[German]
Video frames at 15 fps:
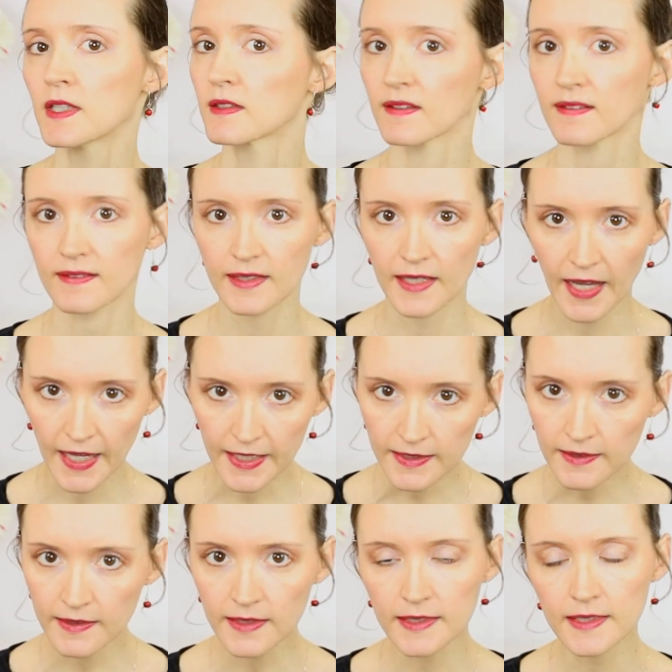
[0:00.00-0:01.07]
Das
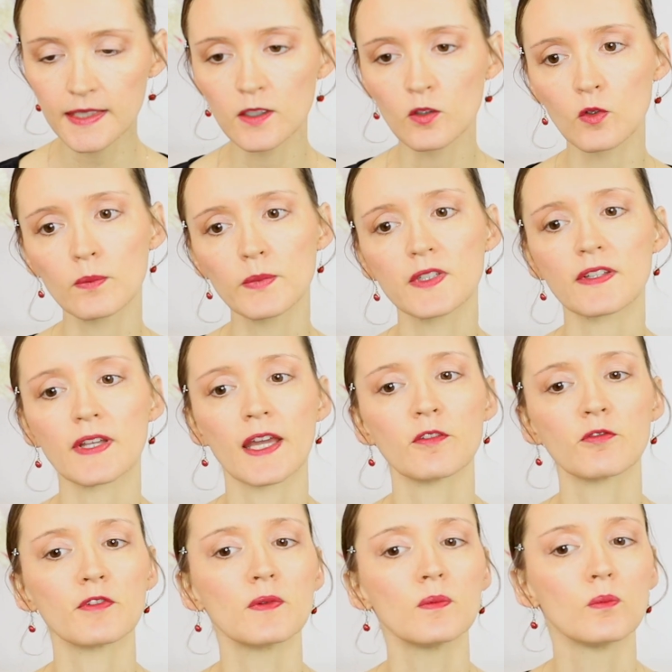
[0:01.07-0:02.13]
kann die Regierung
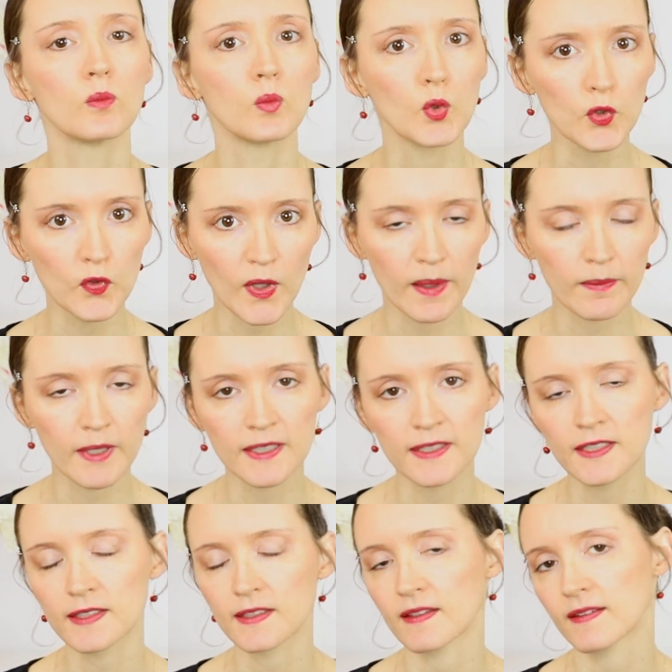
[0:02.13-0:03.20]
betreffen, muss aber
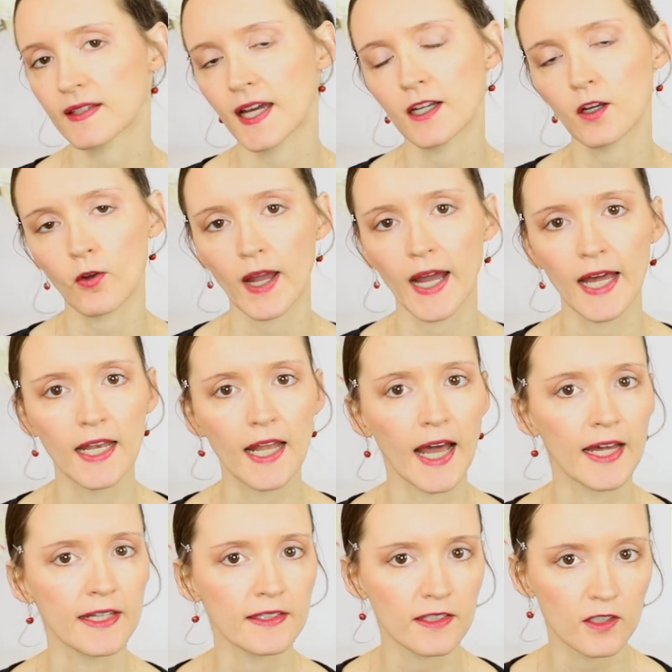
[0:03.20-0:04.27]
nicht. Das kann auch alle
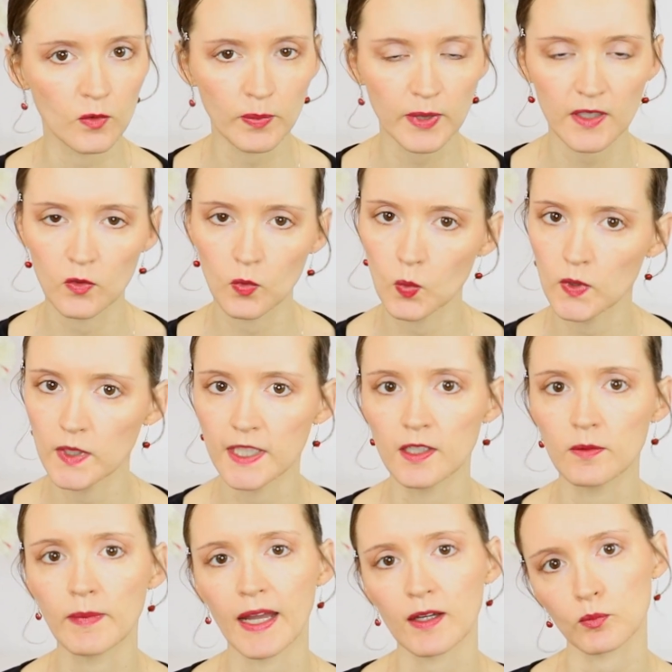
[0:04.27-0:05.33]
anderen Personen
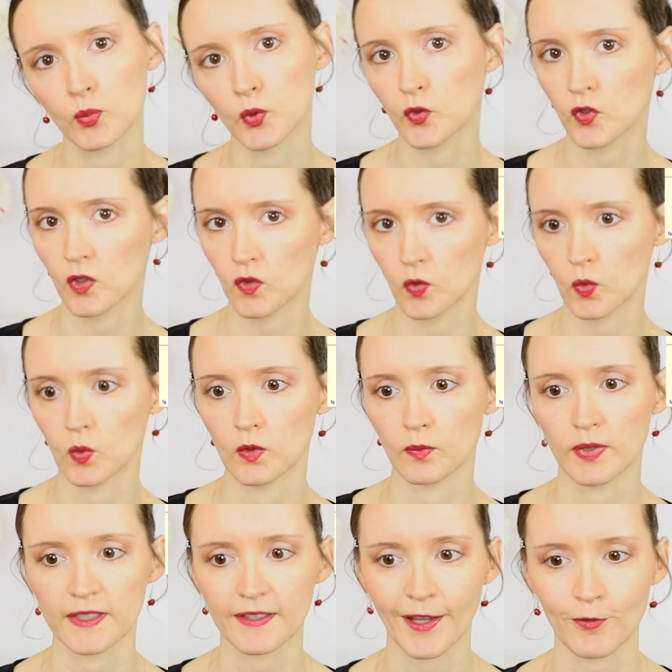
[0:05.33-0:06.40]
in Machtpositionen
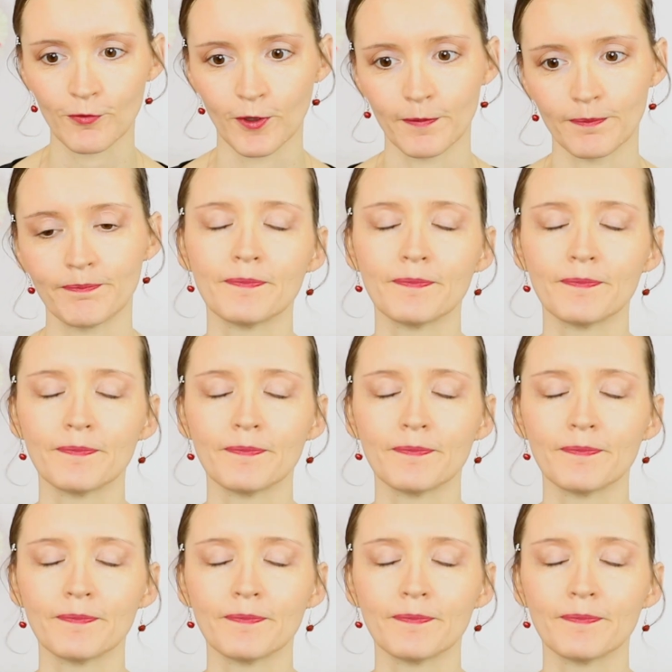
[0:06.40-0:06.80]
betreffen.